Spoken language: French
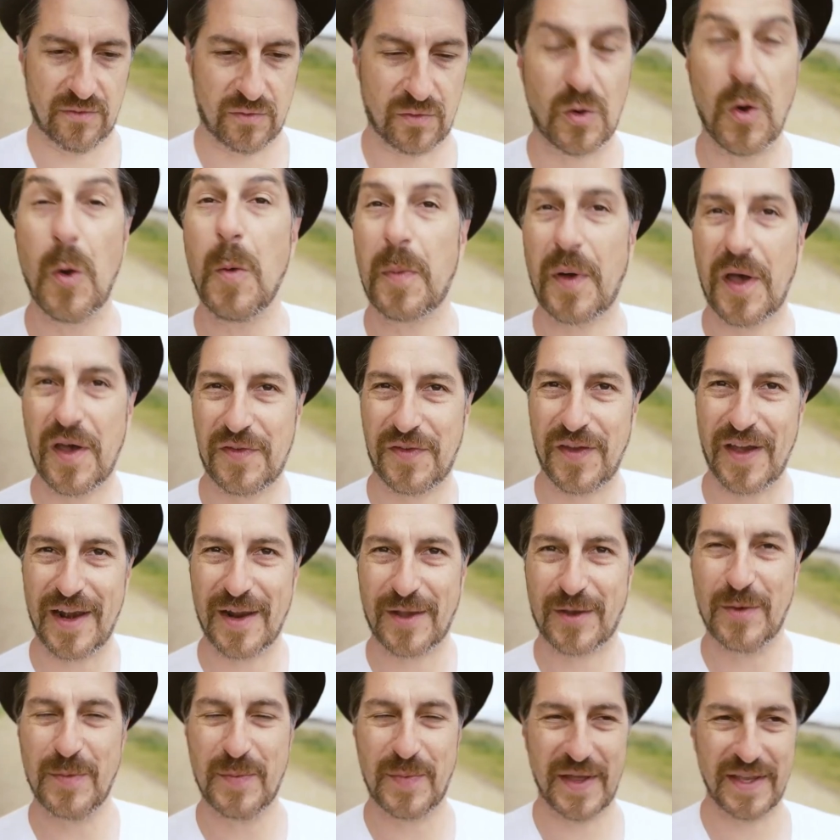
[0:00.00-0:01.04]
Donc on préfère la
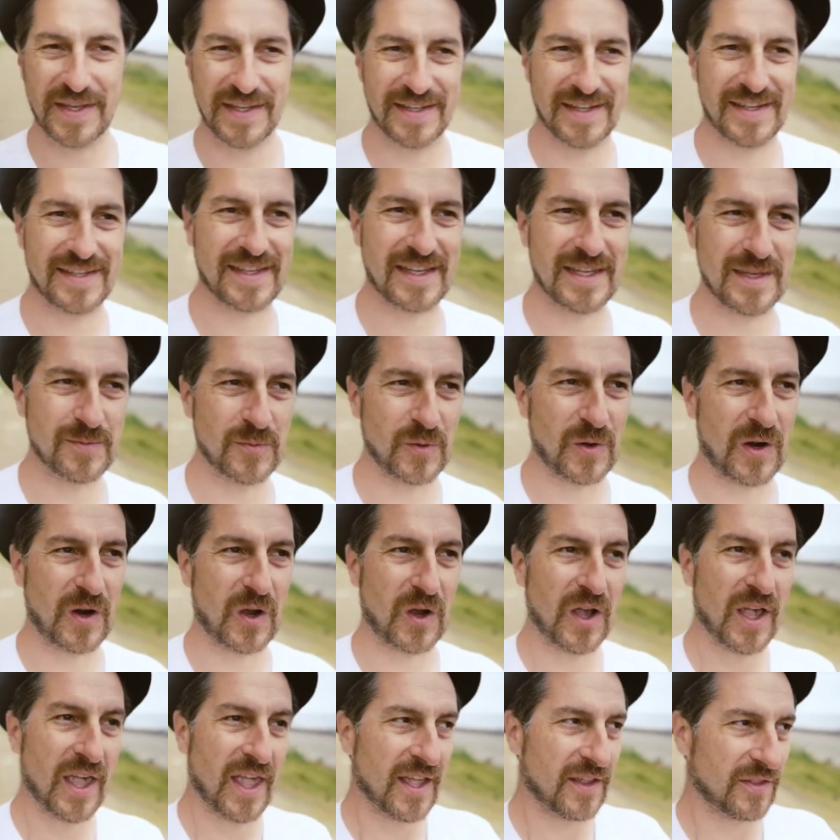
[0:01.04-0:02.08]
compagnie des animaux.
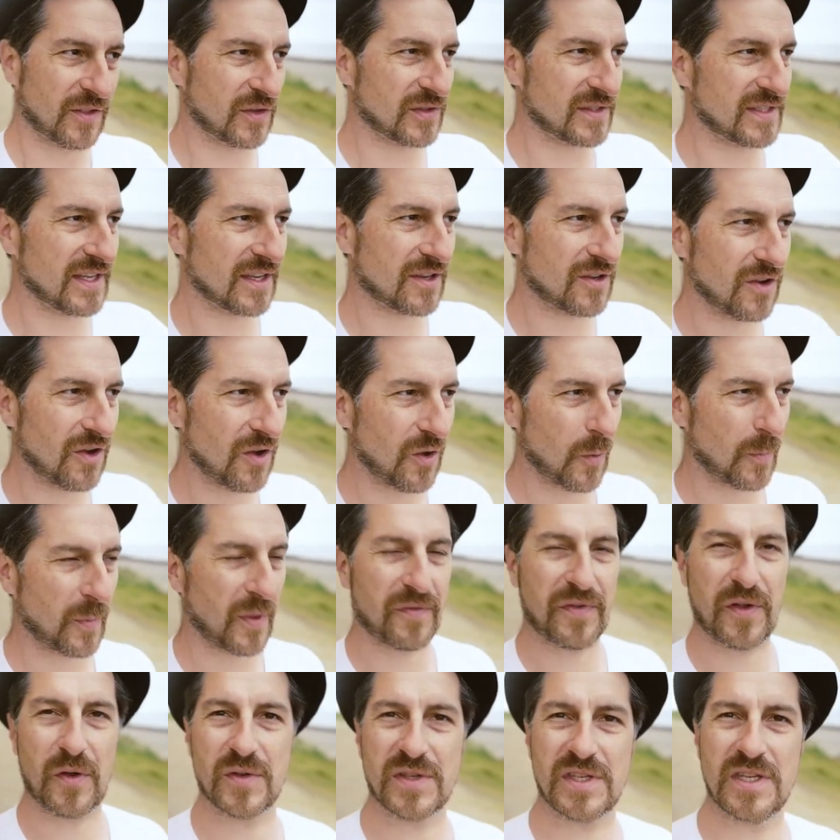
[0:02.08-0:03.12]
Alors dans ce décor, on
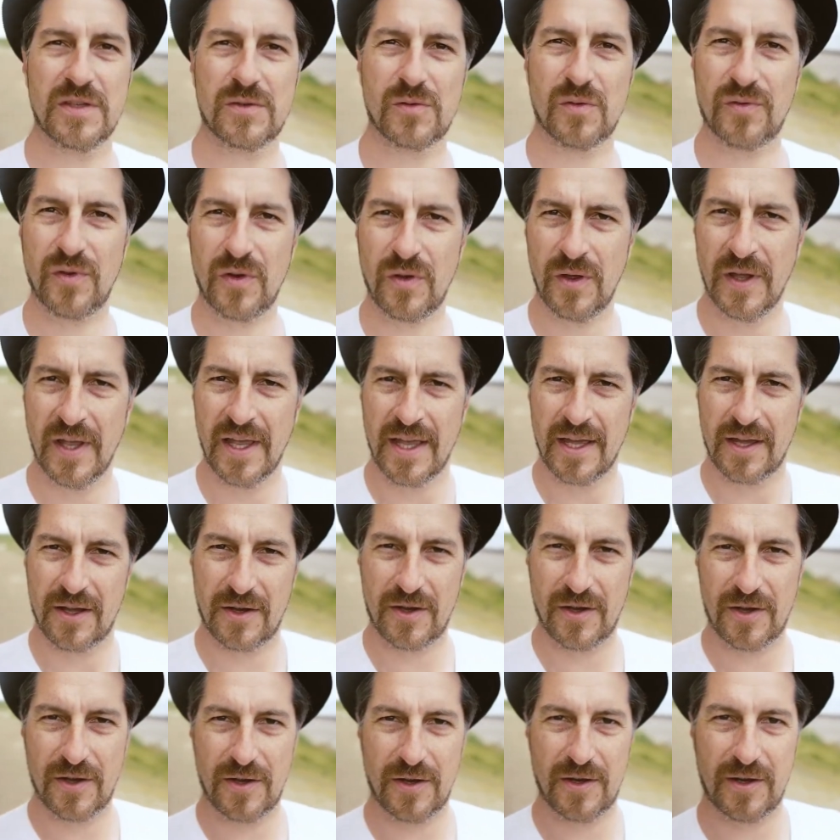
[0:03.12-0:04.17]
préfère aussi souvent
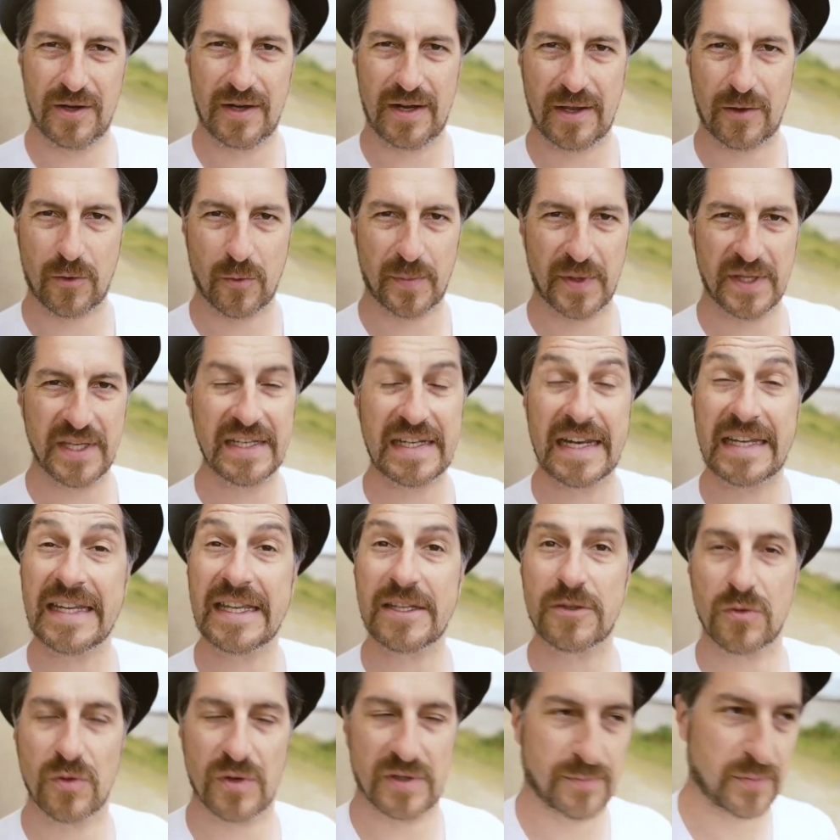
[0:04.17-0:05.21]
euh, la compagnie de la
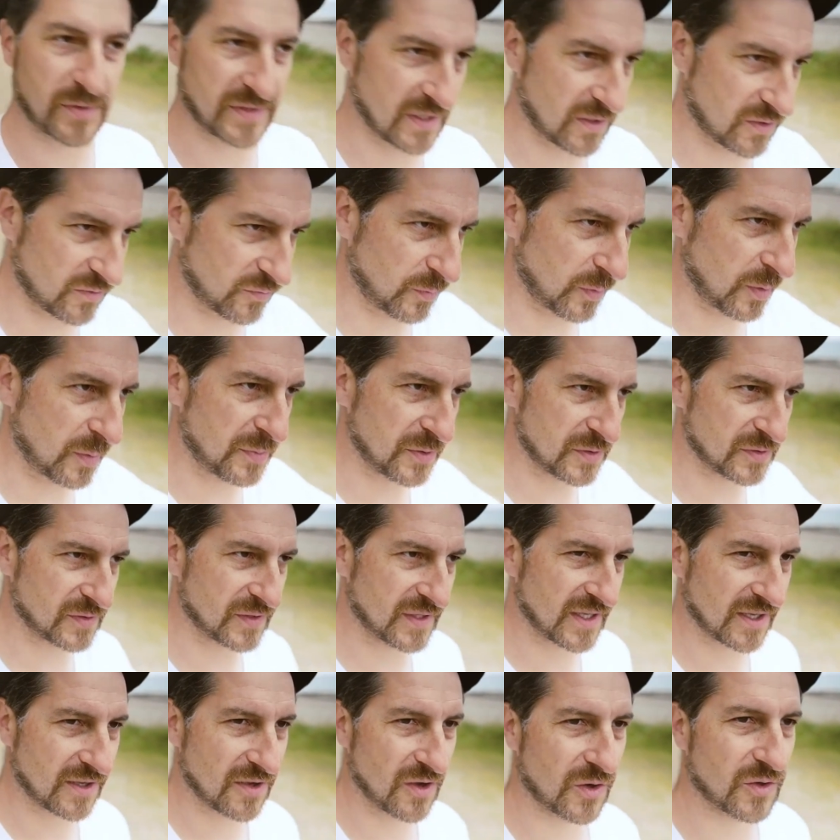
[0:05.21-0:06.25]
nature. C'est pour ça que je vous propose ce
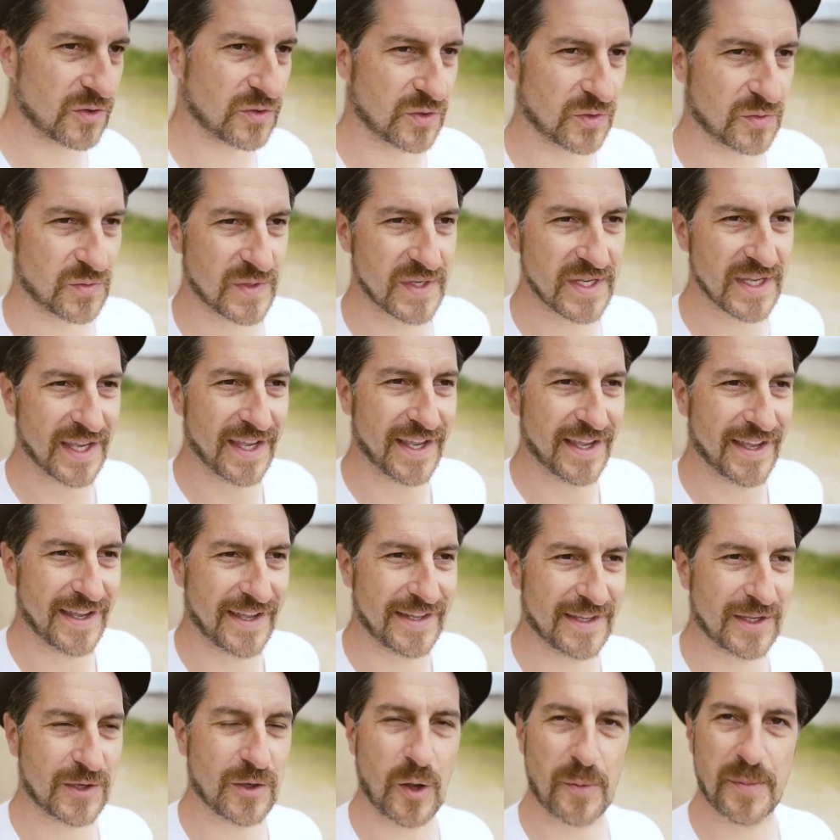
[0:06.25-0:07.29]
décor aujourd'hui,
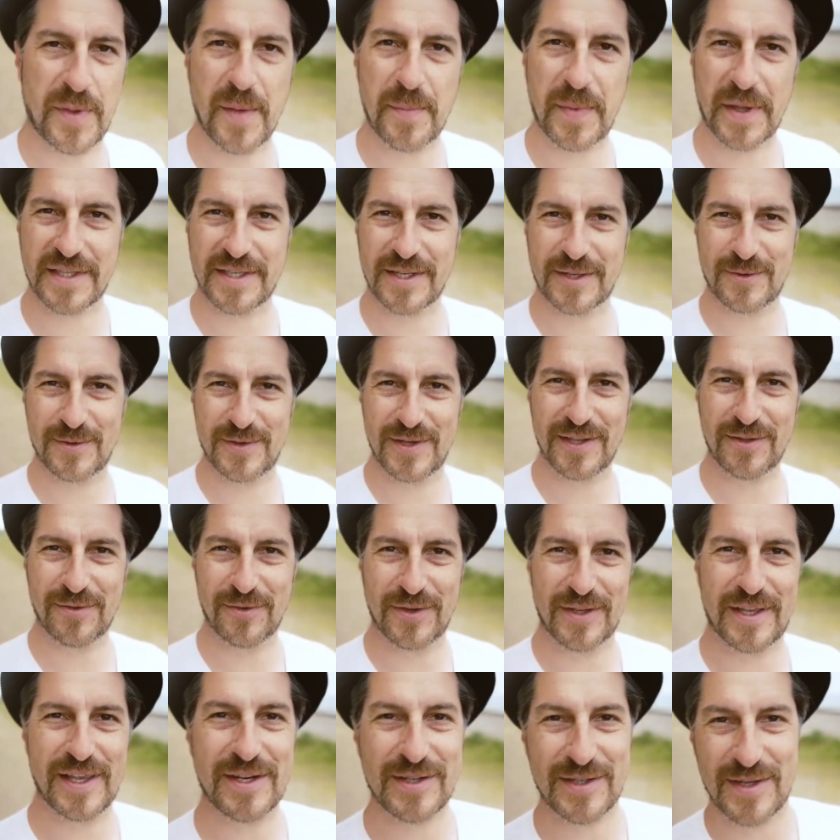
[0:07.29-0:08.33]
un décor bien particulier dans
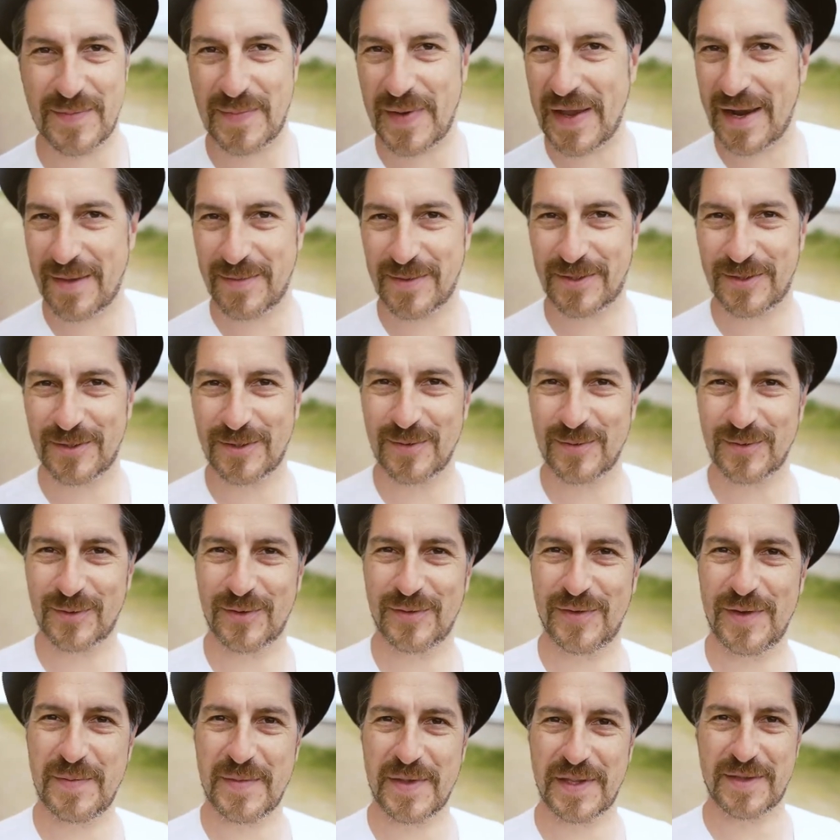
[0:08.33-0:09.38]
lequel je n'ai pas l'habitude de me
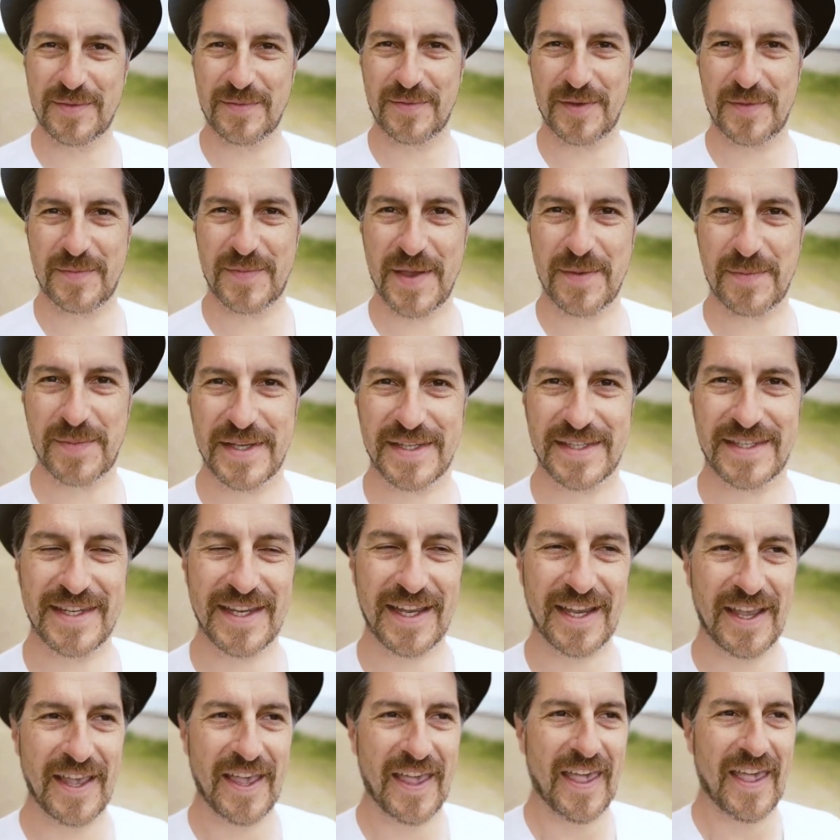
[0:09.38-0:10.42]
trouver, mais qui me fait bien plaisir.